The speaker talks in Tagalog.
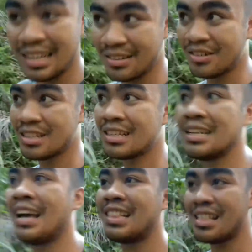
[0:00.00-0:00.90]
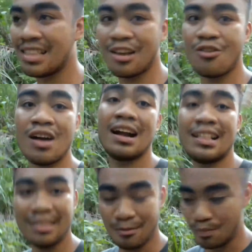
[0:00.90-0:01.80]
Ganun katindi yung
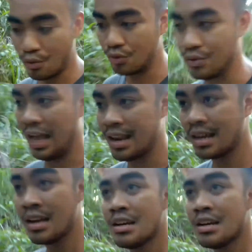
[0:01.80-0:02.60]
kagat ng pukyutan.